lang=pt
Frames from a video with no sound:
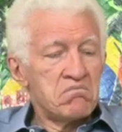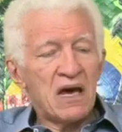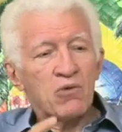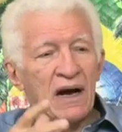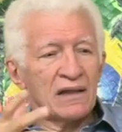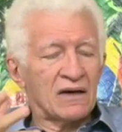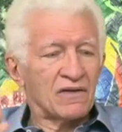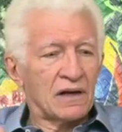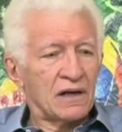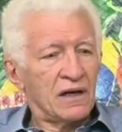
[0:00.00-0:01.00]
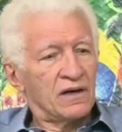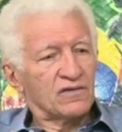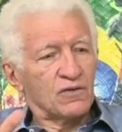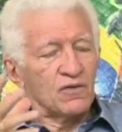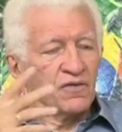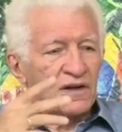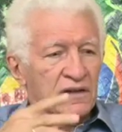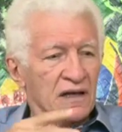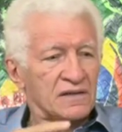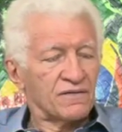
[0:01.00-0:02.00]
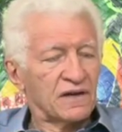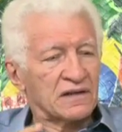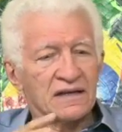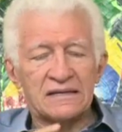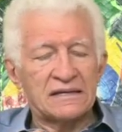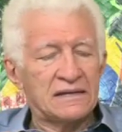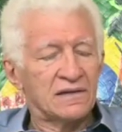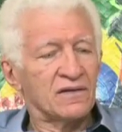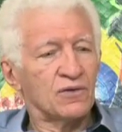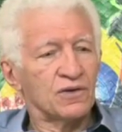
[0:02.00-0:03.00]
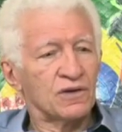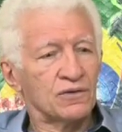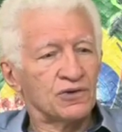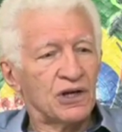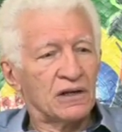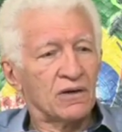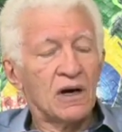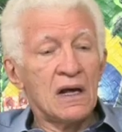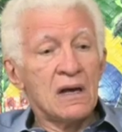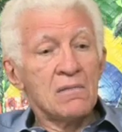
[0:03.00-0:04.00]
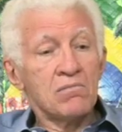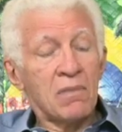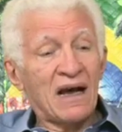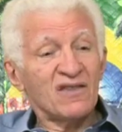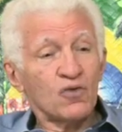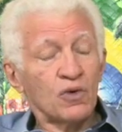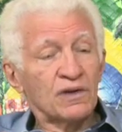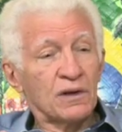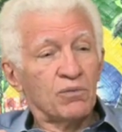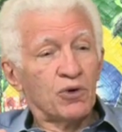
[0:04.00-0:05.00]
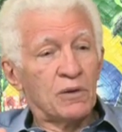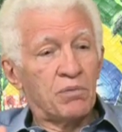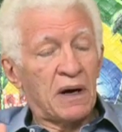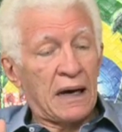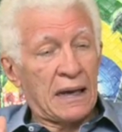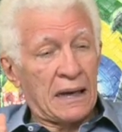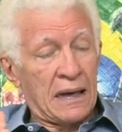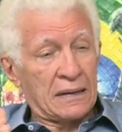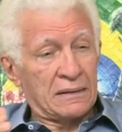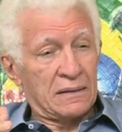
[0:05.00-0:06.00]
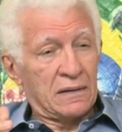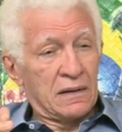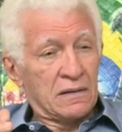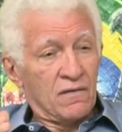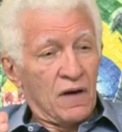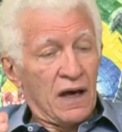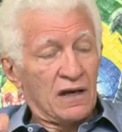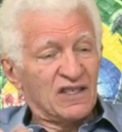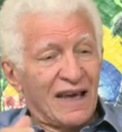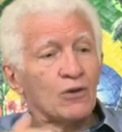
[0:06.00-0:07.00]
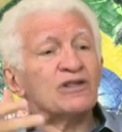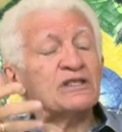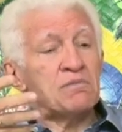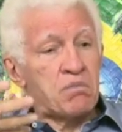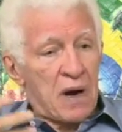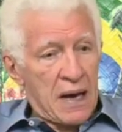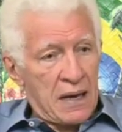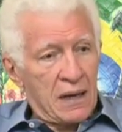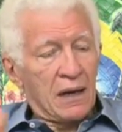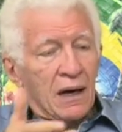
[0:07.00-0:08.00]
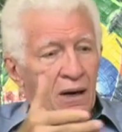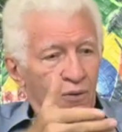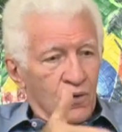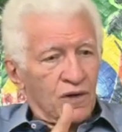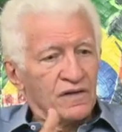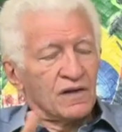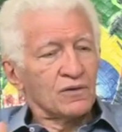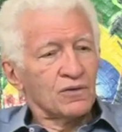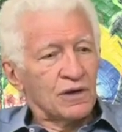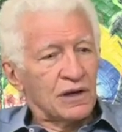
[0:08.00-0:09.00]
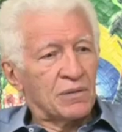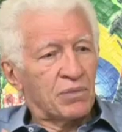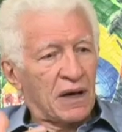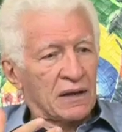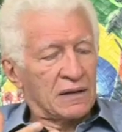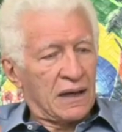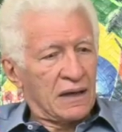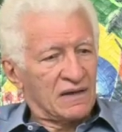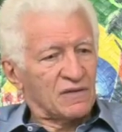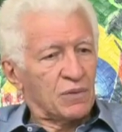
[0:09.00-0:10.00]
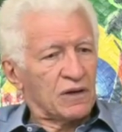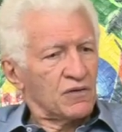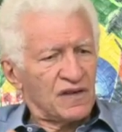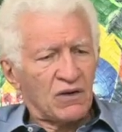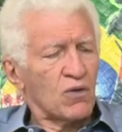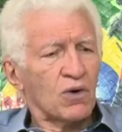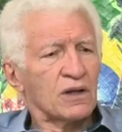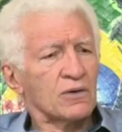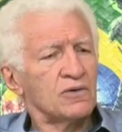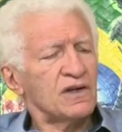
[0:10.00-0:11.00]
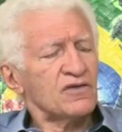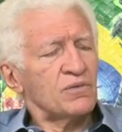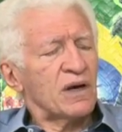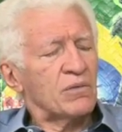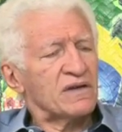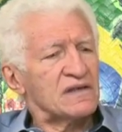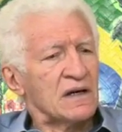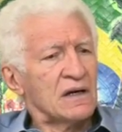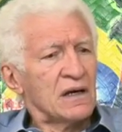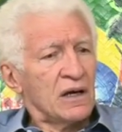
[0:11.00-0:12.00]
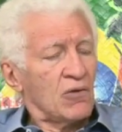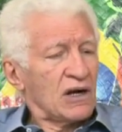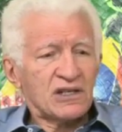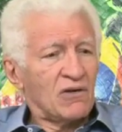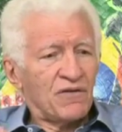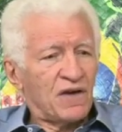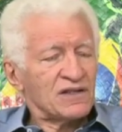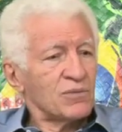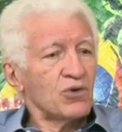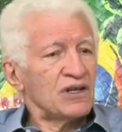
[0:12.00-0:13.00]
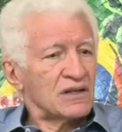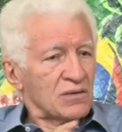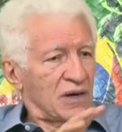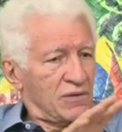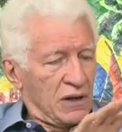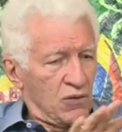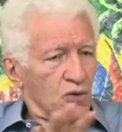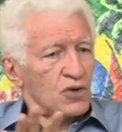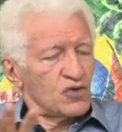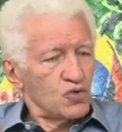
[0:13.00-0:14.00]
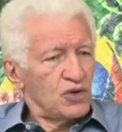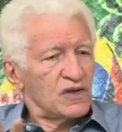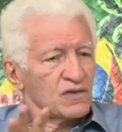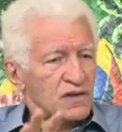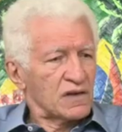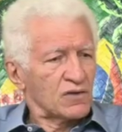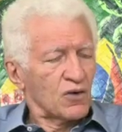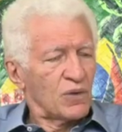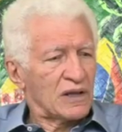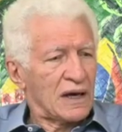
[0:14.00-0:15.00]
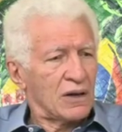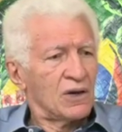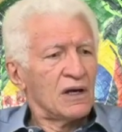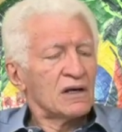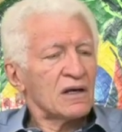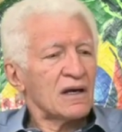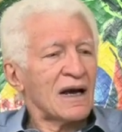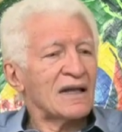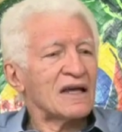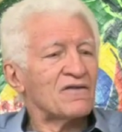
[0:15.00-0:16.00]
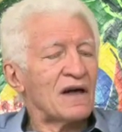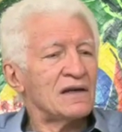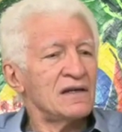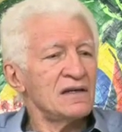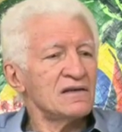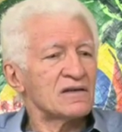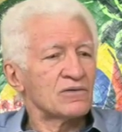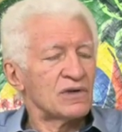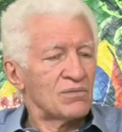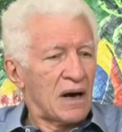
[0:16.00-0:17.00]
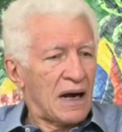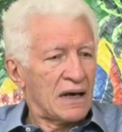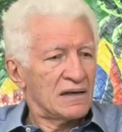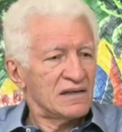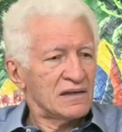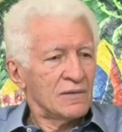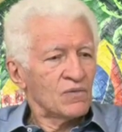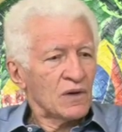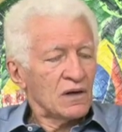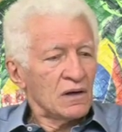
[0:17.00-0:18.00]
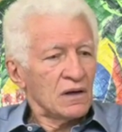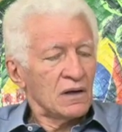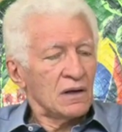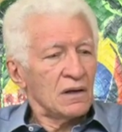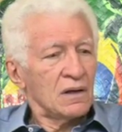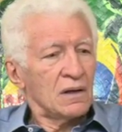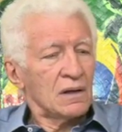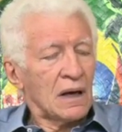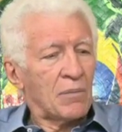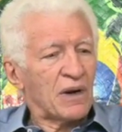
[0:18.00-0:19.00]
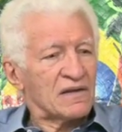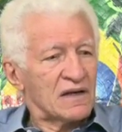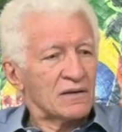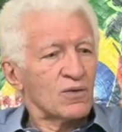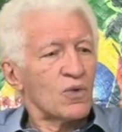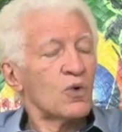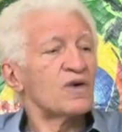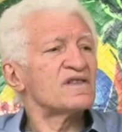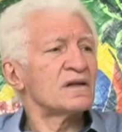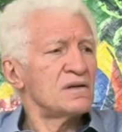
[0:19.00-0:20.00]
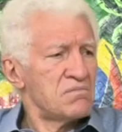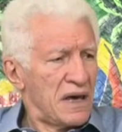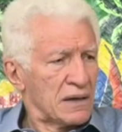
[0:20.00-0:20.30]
meio carnavalesco, com fantasias e coisa do gênero, mais contribui para é, estereotipar a coisa do que para dar respeito. Você concorda com isso, minha irmãzinha? Eu acho que é uma festa bonita, mas eu ouço isso às vezes no comentário, que carnavalizam demais e apresentam coisa de